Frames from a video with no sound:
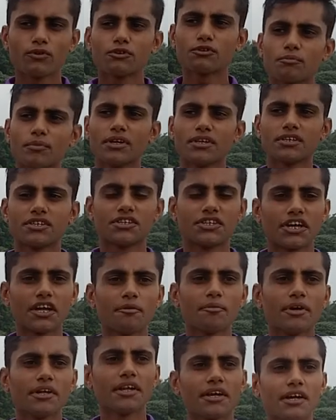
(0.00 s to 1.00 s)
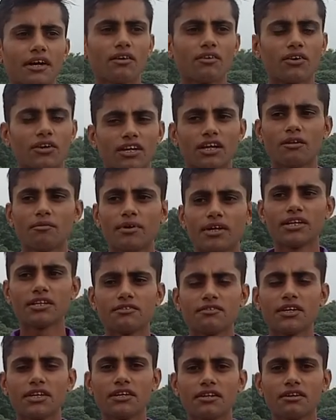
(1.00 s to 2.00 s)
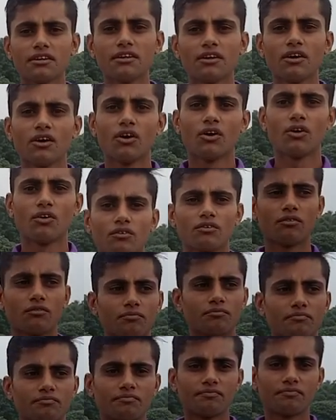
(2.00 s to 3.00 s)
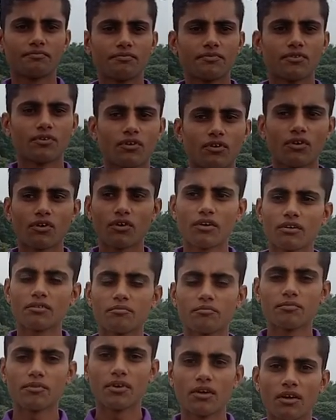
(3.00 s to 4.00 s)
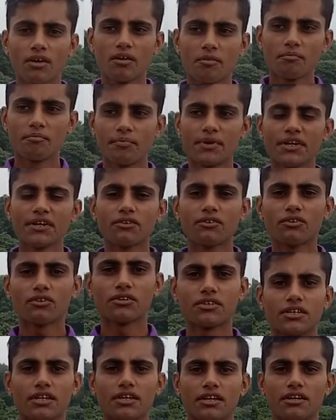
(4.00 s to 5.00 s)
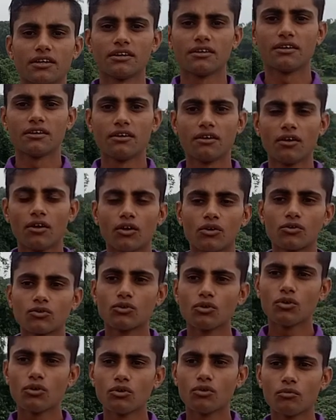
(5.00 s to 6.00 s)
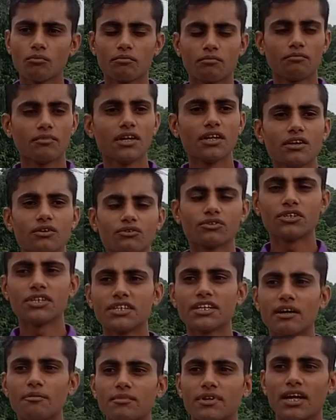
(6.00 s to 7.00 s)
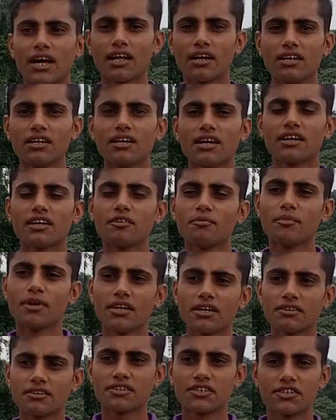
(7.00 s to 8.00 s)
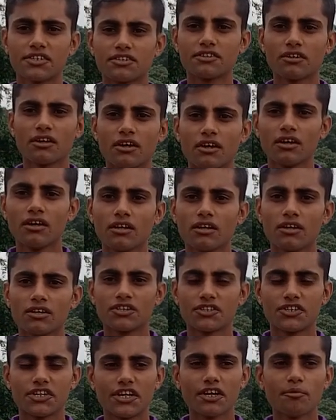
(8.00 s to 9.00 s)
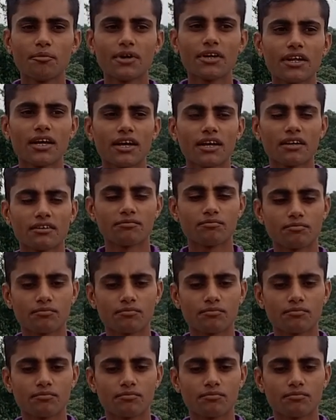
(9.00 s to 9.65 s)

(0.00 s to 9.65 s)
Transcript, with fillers: उसमें छः महीने का होटल मैनेजमेंट और फ्री कोर्स है तो मैंने उसी टाइम ठान लिया कि मैं छः महीना